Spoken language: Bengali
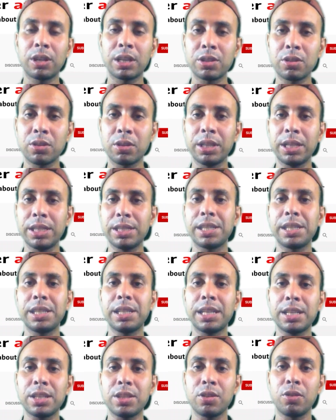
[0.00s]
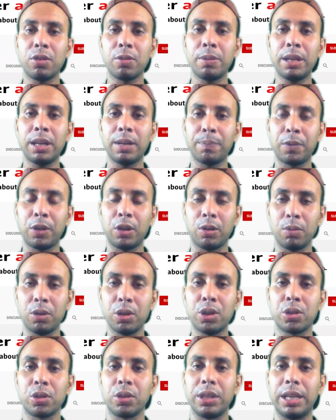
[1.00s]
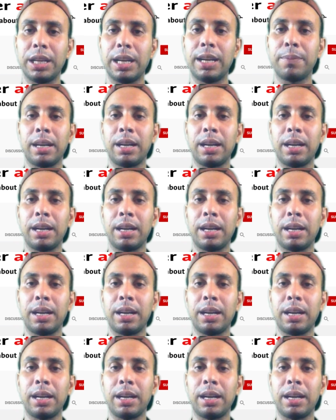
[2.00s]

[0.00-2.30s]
করার জন্য যে কাজটি করবেন আপনি অবশ্যই